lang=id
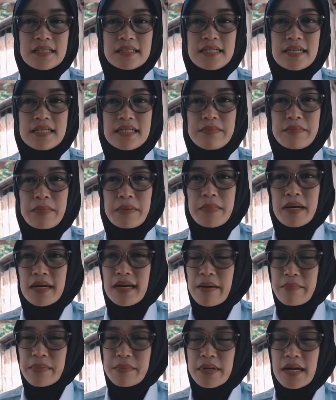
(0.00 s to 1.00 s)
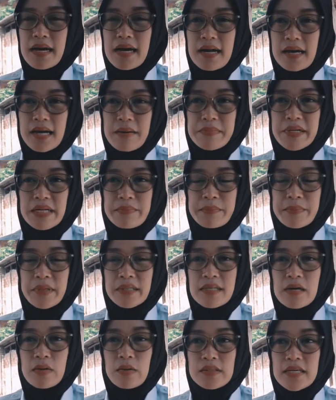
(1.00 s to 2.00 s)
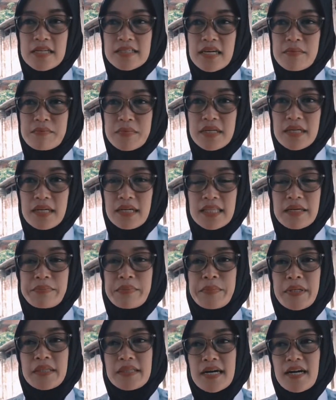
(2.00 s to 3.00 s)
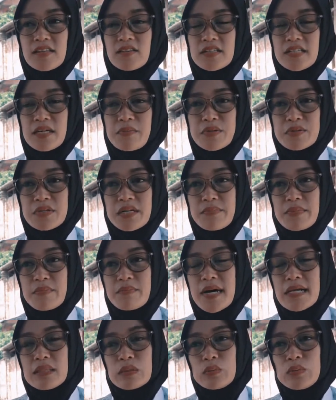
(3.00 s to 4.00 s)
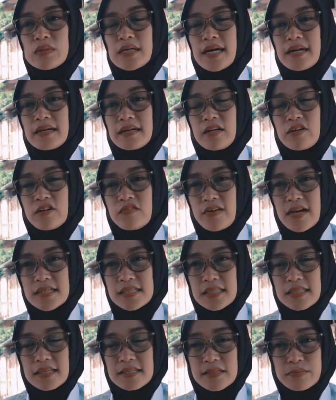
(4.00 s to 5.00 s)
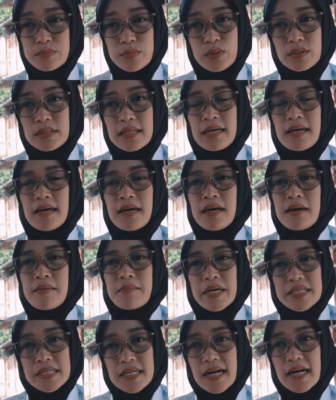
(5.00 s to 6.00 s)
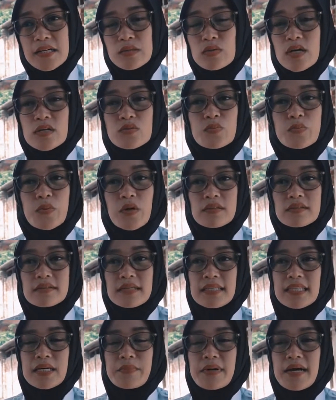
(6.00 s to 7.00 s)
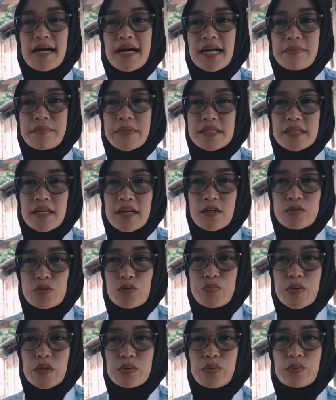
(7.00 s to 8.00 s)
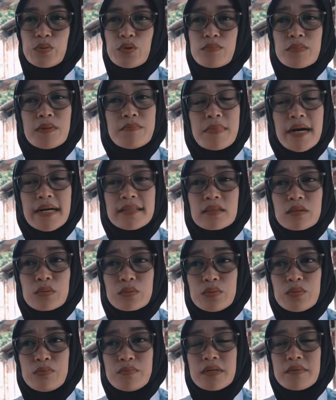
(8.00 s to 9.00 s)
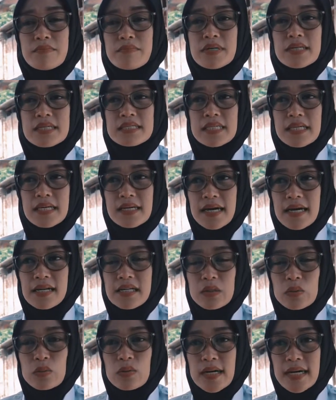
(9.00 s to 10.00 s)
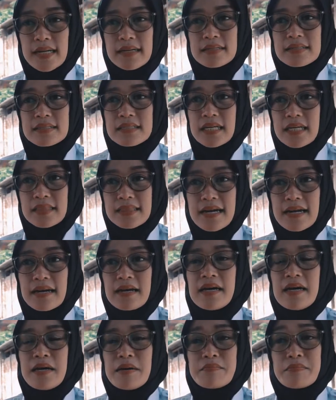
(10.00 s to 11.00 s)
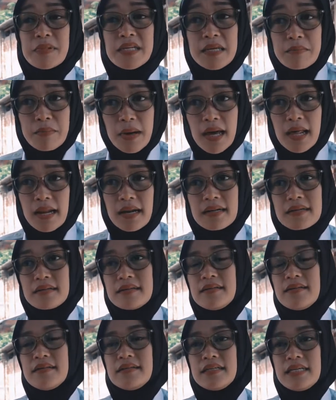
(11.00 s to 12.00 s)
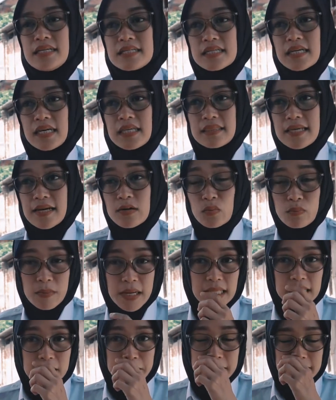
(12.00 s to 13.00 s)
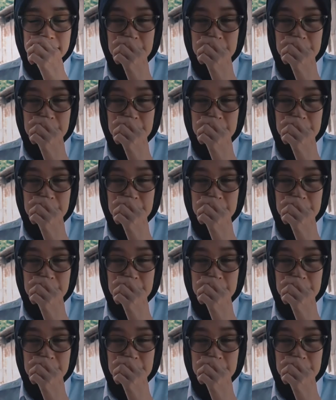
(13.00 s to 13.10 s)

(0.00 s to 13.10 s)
Jadi memang kami berharap dari pemerintah Kota Jambi, kita pemerintah Kota Jambi sudah membantu dengan inovasi tersebut. Masyarakat juga support. Kita berharap masyarakat support untuk membantu membersihkan lingkungan sekitar minimal di sekitar rumah tempat